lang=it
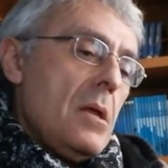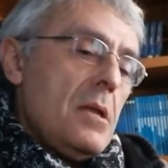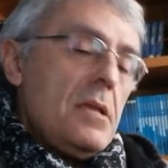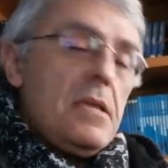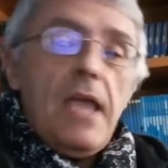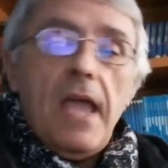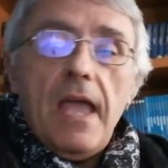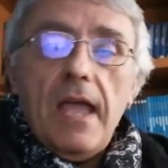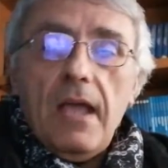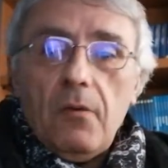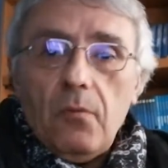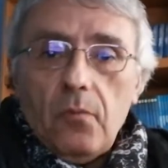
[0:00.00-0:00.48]

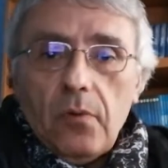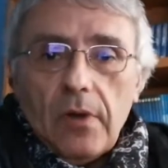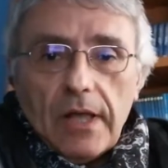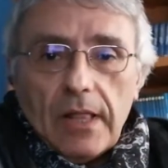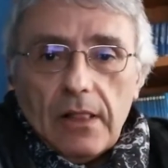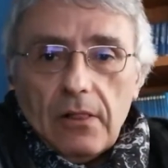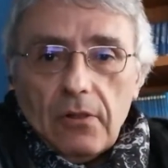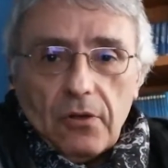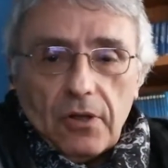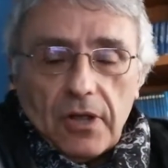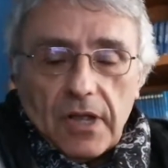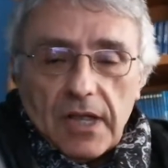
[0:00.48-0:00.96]
che è
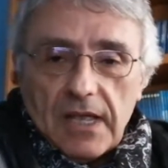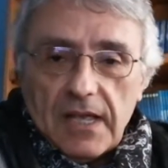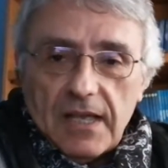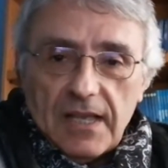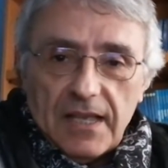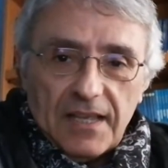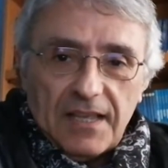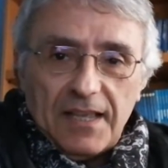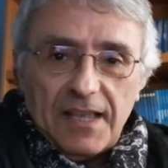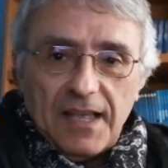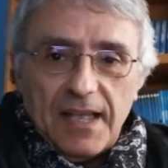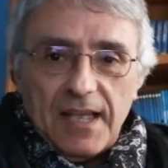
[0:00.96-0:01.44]
quello
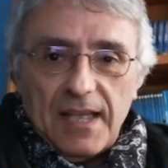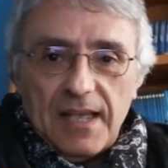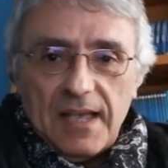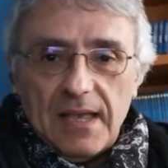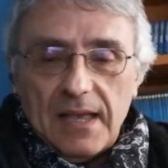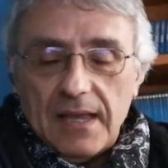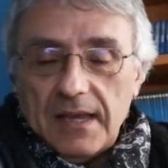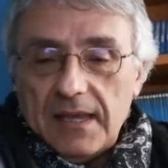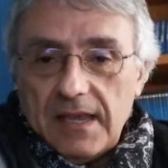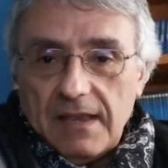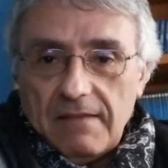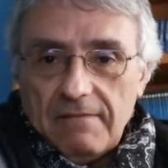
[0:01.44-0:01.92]
che,
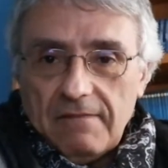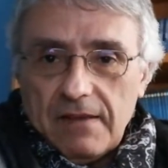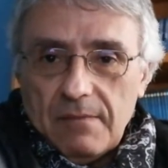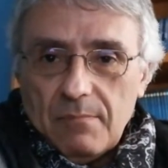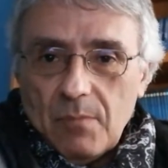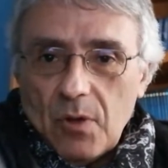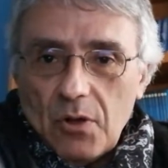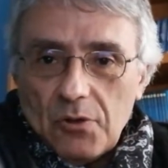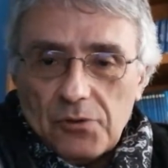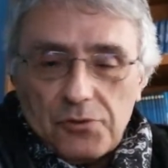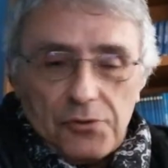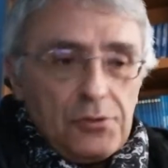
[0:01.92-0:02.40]
che, che vi
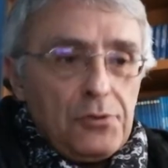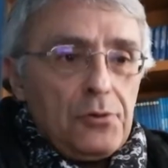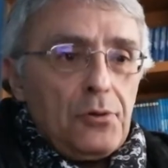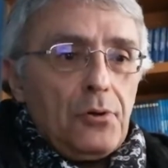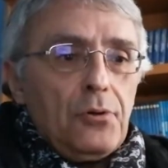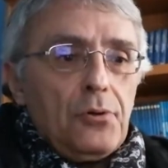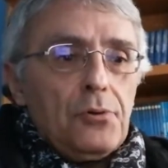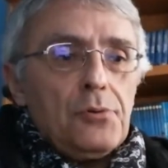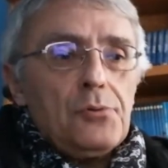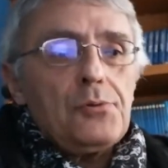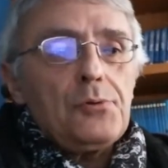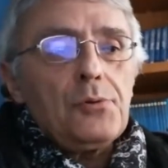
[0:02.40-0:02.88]

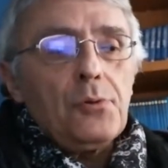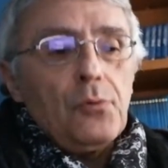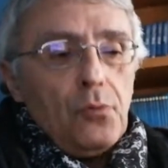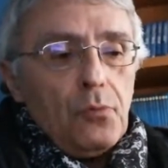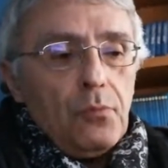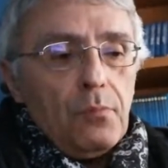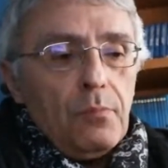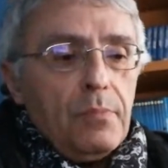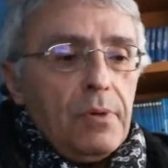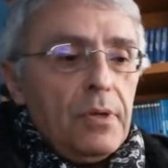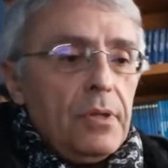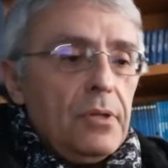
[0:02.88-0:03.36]
mostro
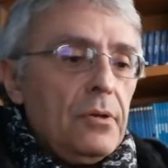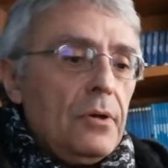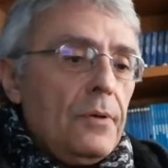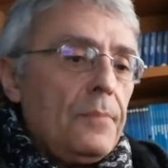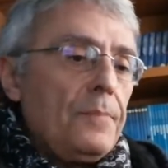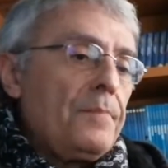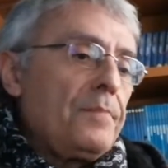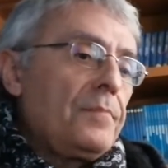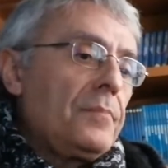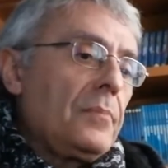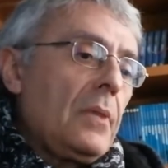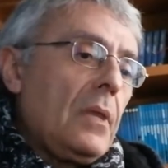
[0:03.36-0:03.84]

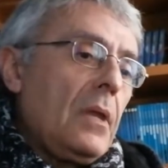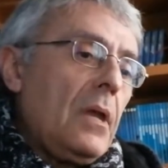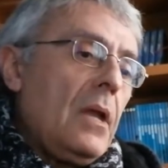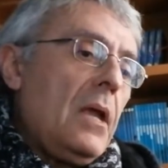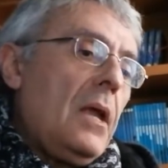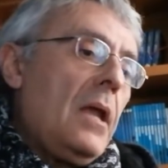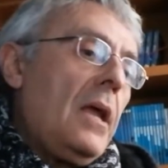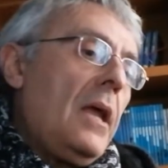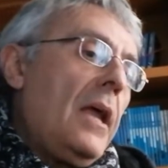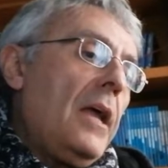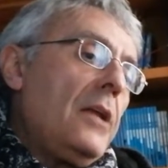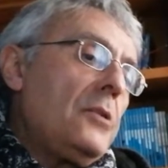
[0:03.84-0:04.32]
subito,
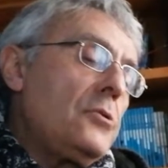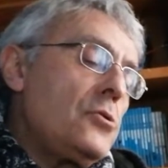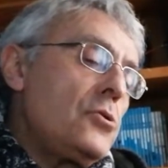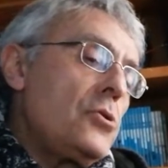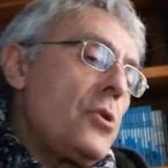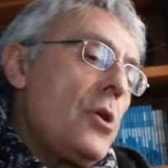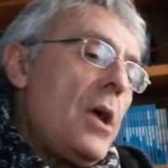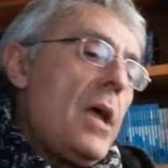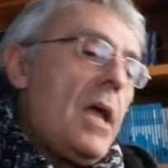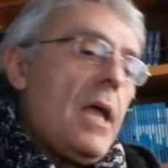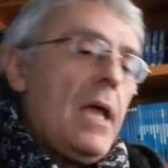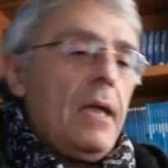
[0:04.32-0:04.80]
e
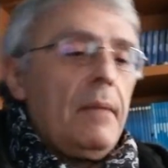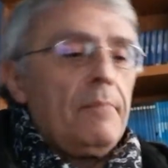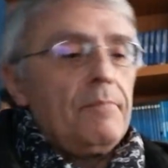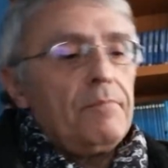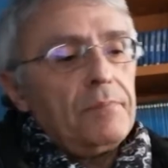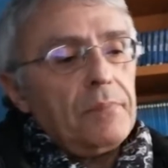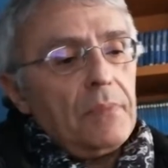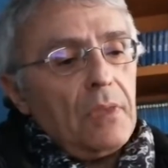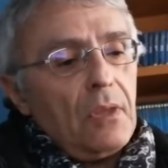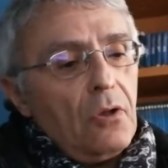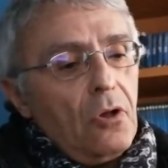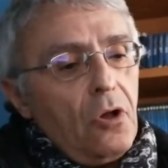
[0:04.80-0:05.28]
cioè
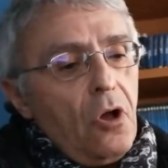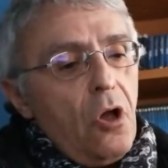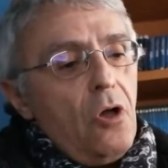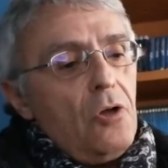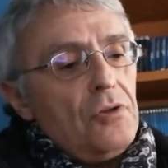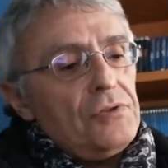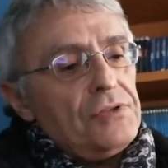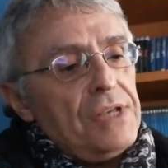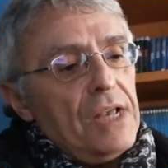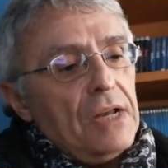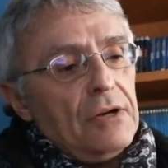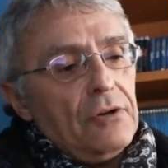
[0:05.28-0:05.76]

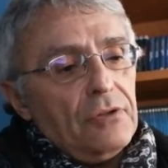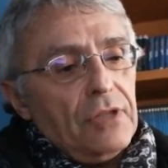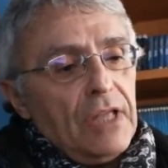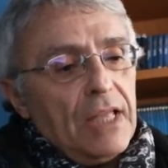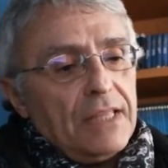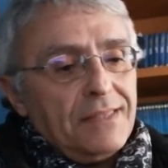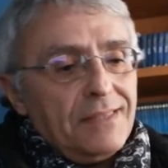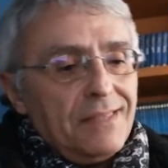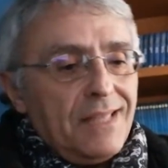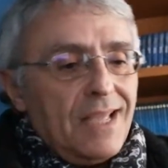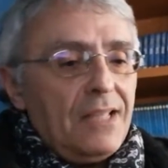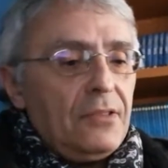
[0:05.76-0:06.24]
cosa non
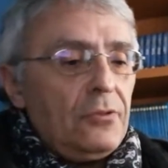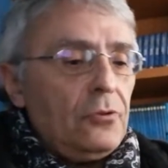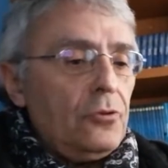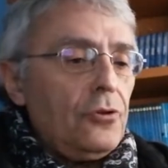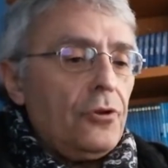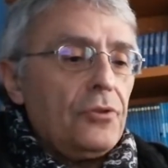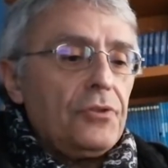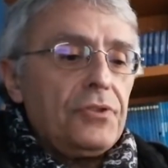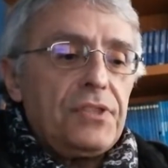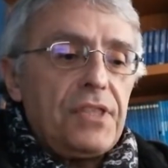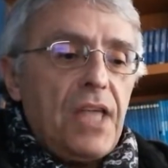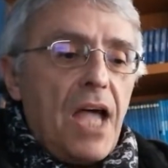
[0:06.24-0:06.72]
ha
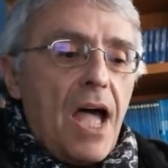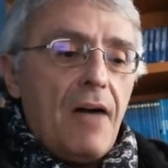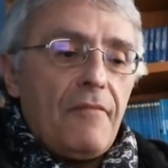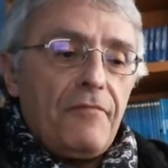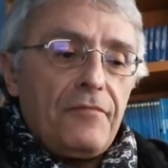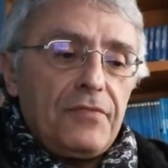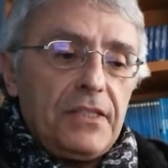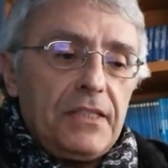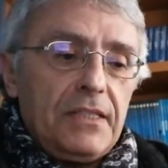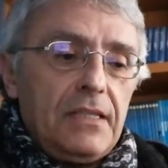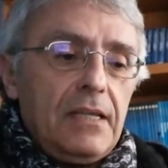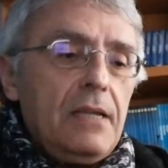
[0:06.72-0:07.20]
detto
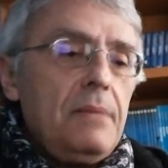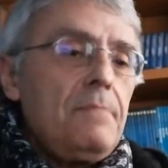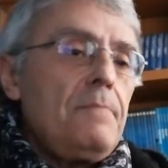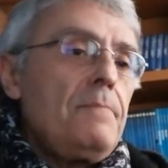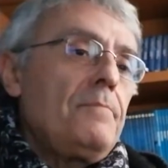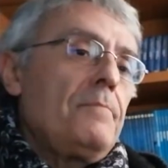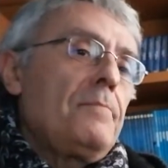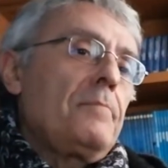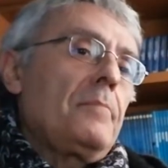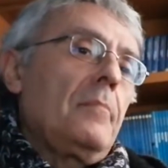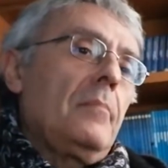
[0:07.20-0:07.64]
Tafti